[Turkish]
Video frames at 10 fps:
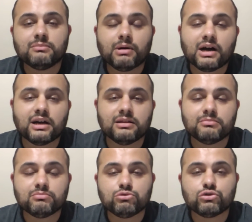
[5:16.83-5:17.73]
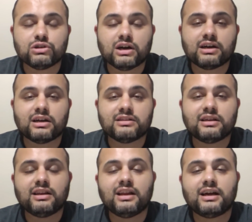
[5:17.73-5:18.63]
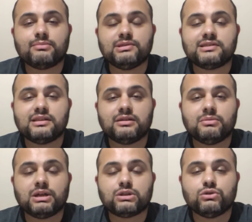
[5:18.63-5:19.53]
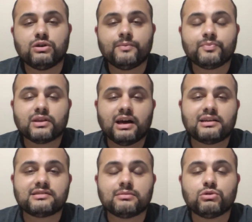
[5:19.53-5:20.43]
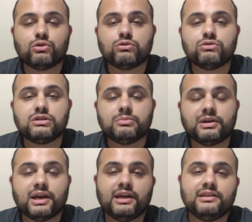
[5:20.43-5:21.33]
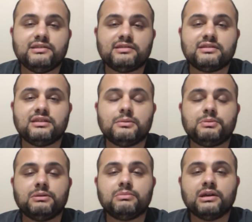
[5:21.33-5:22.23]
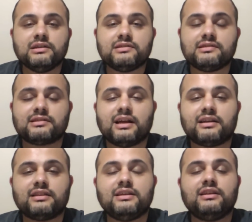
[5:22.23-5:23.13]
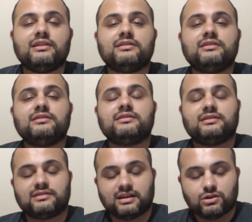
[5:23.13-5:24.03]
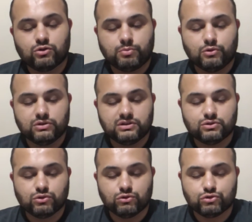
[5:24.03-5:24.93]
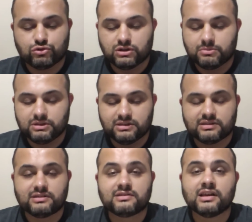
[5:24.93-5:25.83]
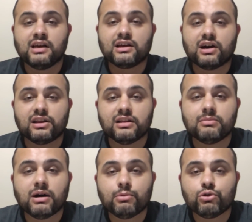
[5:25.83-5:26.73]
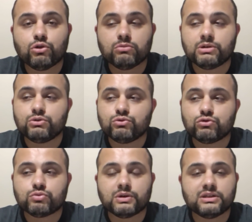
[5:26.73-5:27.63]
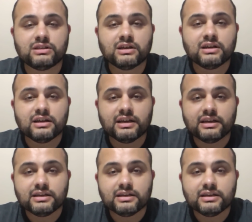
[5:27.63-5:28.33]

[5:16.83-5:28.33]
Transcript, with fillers: Bakalım bugün Ankara'da neler bizleri bekliyor. Her zaman olduğu gibi en iyisini yapayım. Sizler de inandığınızı yazarak kuponlarınızı oluşturabilirsiniz. Kanalıma abone olmayı unutmayın. E,